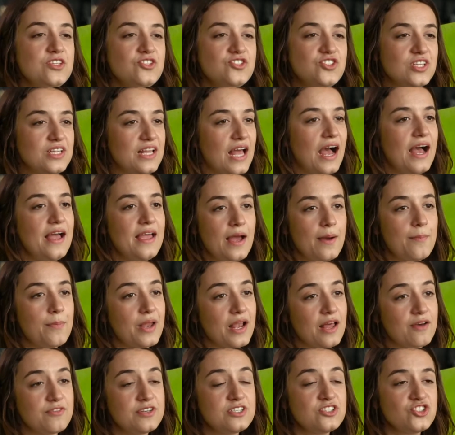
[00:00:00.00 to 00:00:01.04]
compartilhar é a
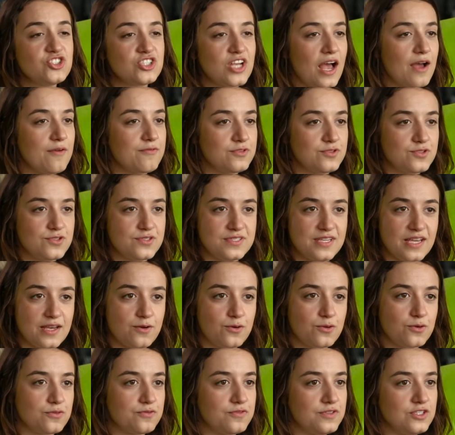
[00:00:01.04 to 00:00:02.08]
palavra-chave do
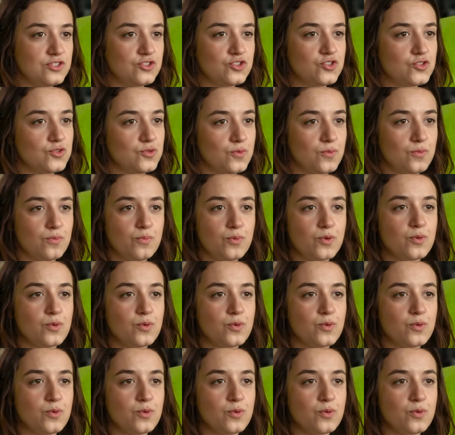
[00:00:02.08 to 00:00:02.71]
século XXI